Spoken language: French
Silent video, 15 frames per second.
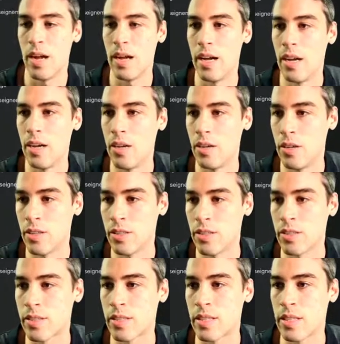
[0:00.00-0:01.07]
Euh,
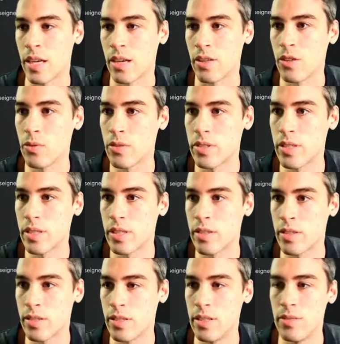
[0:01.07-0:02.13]
il y en a aussi
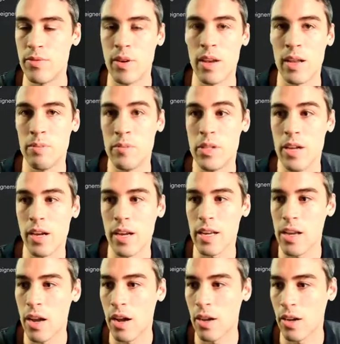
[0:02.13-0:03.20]
qui, s'ils veulent
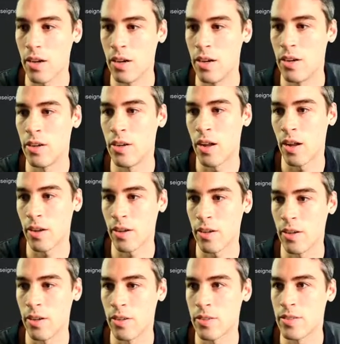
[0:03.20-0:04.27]
améliorer leur, euh,
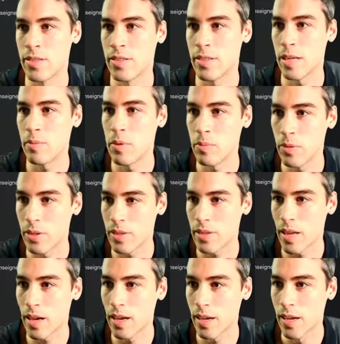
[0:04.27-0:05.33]
euh, système
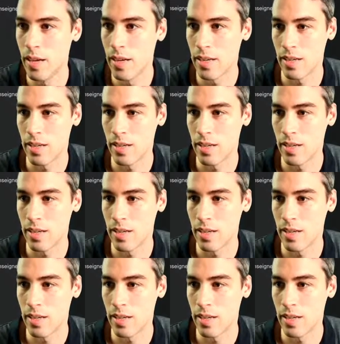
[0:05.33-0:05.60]
immunitaire,